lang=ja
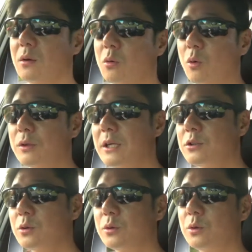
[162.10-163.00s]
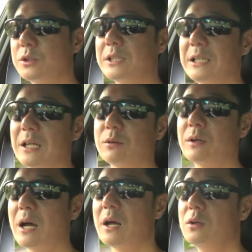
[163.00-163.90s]
ここでちょっと不思議なの
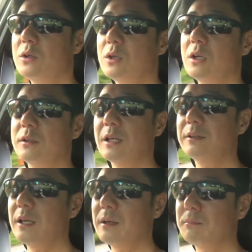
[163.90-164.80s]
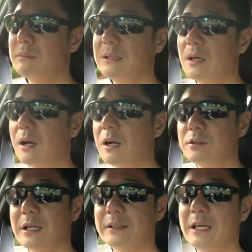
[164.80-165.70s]
がなぜみんな
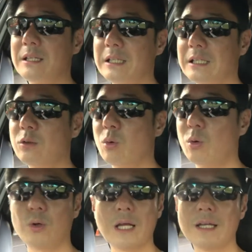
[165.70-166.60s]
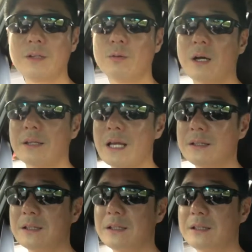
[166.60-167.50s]
各家庭に井戸を掘らないのかなっ
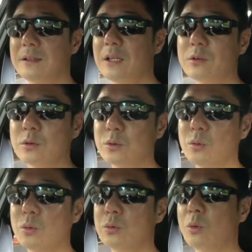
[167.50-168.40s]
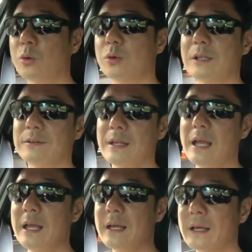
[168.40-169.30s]
ていうことですね